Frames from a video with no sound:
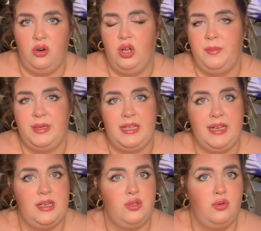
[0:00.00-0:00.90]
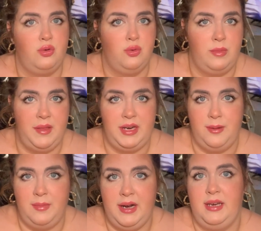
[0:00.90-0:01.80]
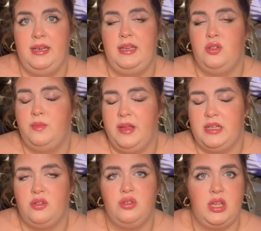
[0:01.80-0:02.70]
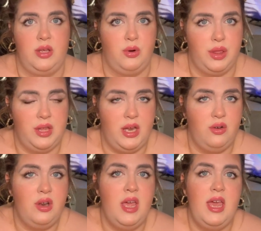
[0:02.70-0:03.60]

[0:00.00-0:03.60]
Lo que pasa es que su madre Marlin y su padrastro se divorciaron